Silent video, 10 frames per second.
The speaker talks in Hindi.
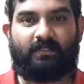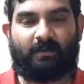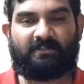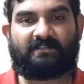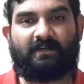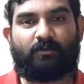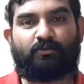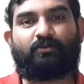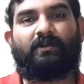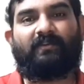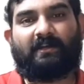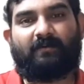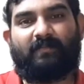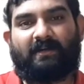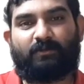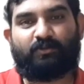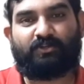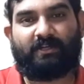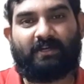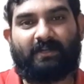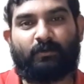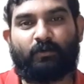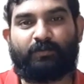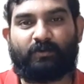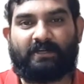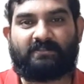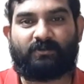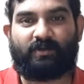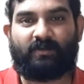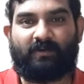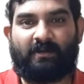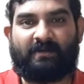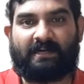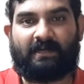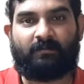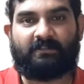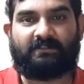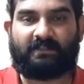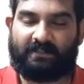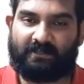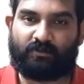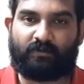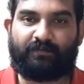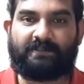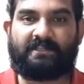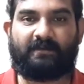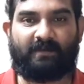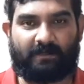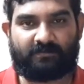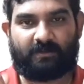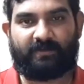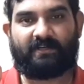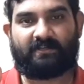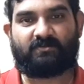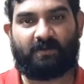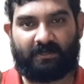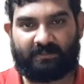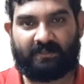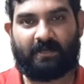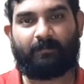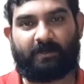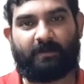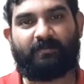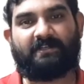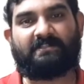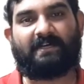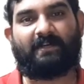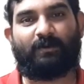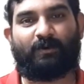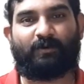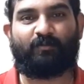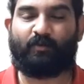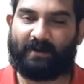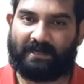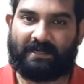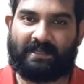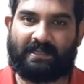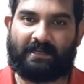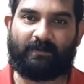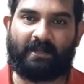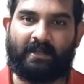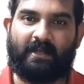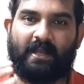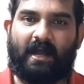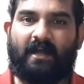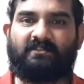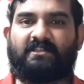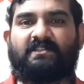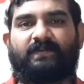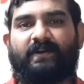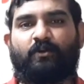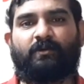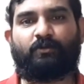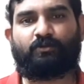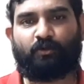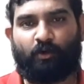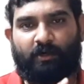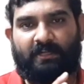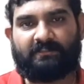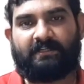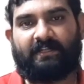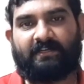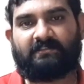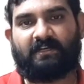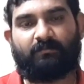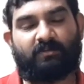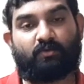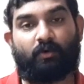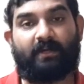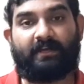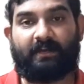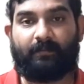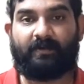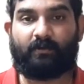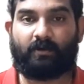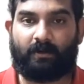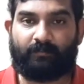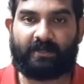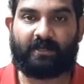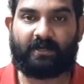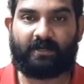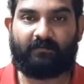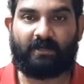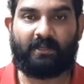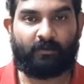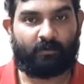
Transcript: नमस्कार दोस्तों एंड वेलकम बैक टू द चैनल आई होप यू गाइस आर डूइंग वेल मेरा नाम है जगदीश और फिर से एक बार आप सभी का स्वागत है आपके अपने चैनल ऑटोमोबाइल डीएनए में आज की इस वीडियो में दोस्तों होंडा सिटी के साथ में स्कोडा के रैपिड को कंपेयर करने वाले हैं